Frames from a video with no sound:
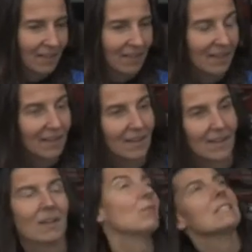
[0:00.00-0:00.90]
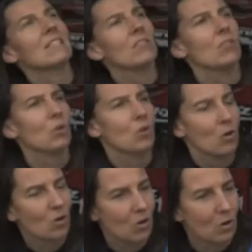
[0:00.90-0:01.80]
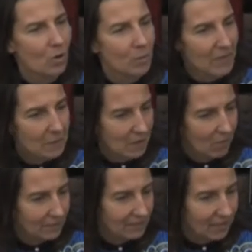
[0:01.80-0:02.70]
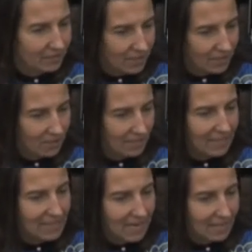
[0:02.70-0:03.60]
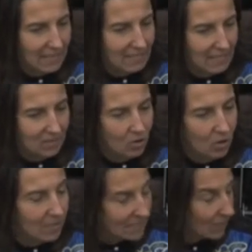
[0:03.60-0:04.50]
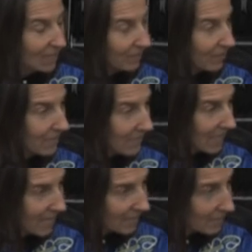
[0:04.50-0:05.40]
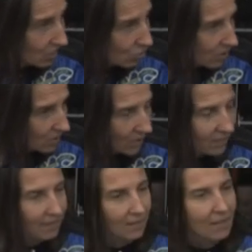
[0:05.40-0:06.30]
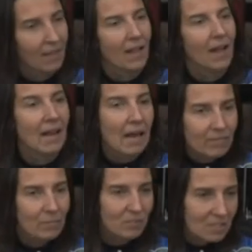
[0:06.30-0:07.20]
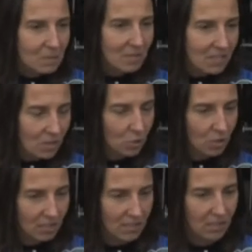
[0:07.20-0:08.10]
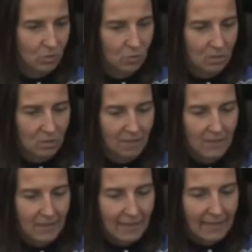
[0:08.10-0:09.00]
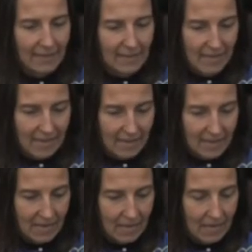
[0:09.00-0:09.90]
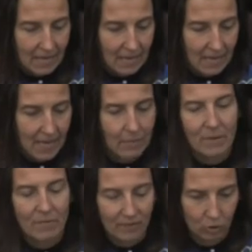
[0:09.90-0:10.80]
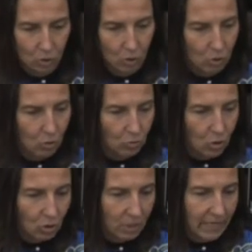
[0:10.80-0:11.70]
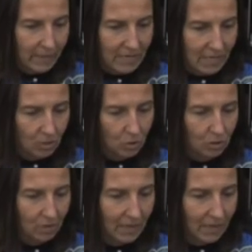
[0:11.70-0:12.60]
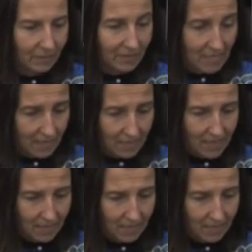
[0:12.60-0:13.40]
Eh, quest'anno per la prima volta la federazione italiana ha iscritto una squadra femminile alla sei giorni, la famosissima sei giorni di enduro e abbiamo fatto un grosso allenamento e alla fine